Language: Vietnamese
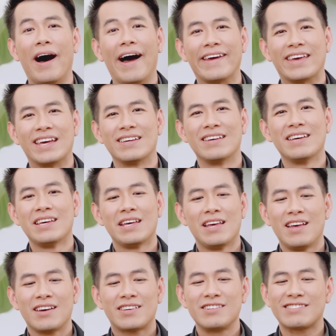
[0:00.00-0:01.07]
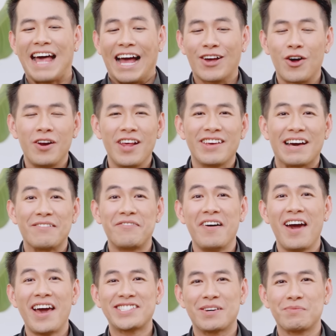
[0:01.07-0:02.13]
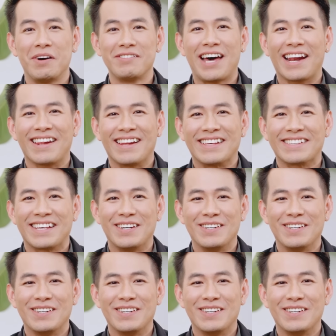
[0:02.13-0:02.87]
hoài vậy. Cứ tặng một ly cà phê xong thử thách là